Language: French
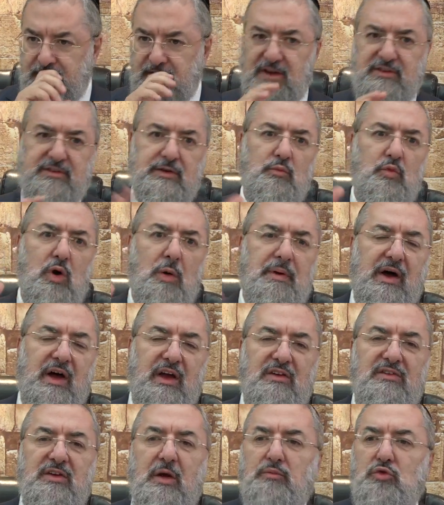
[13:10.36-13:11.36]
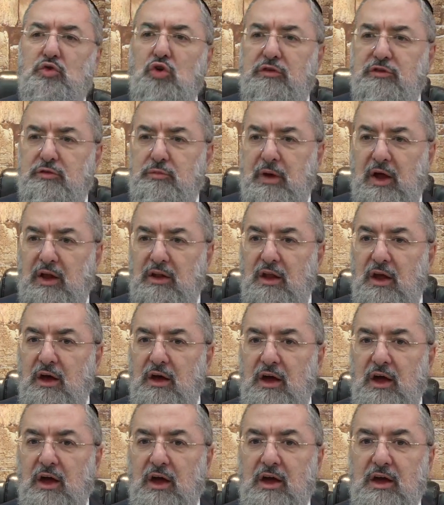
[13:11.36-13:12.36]
laissez-moi par exemple deux semaines.
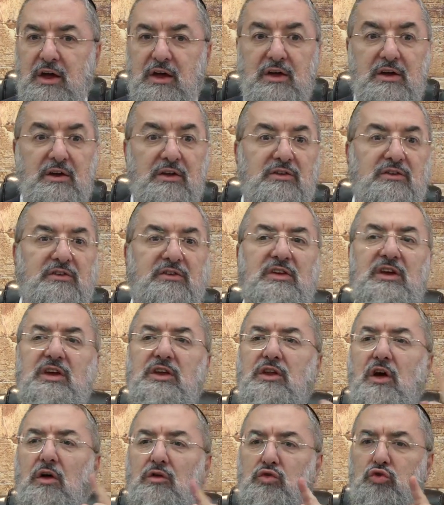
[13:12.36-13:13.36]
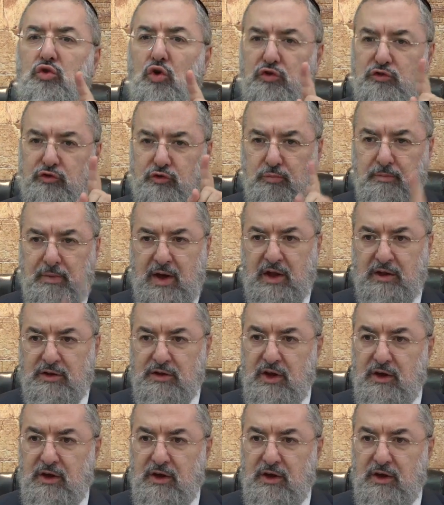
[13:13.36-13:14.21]
Si dans deux semaines,